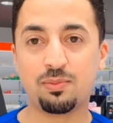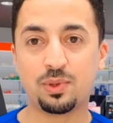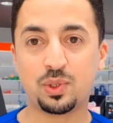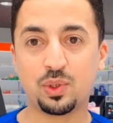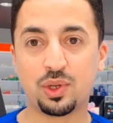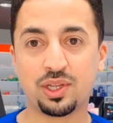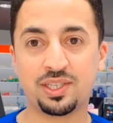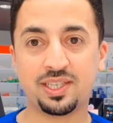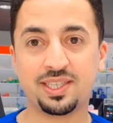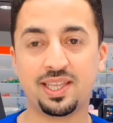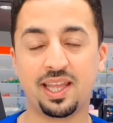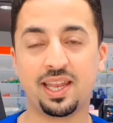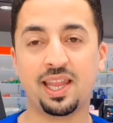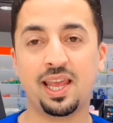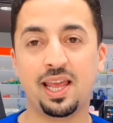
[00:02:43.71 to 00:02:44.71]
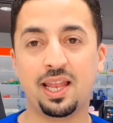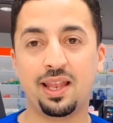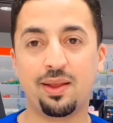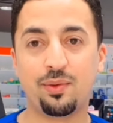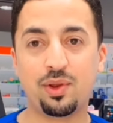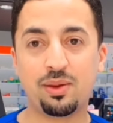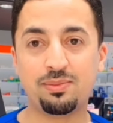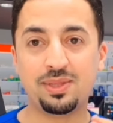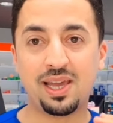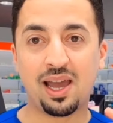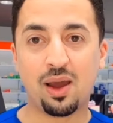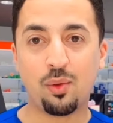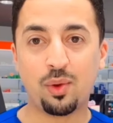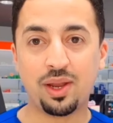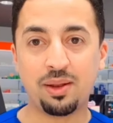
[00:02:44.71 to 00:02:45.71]
مشهوره جدا لو نبدا
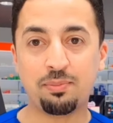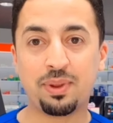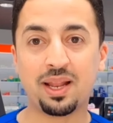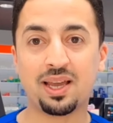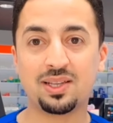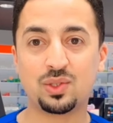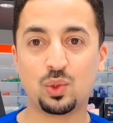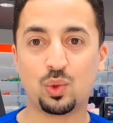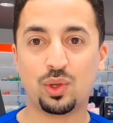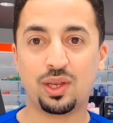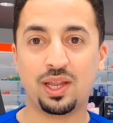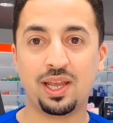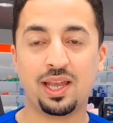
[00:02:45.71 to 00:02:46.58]
اولا بالغسول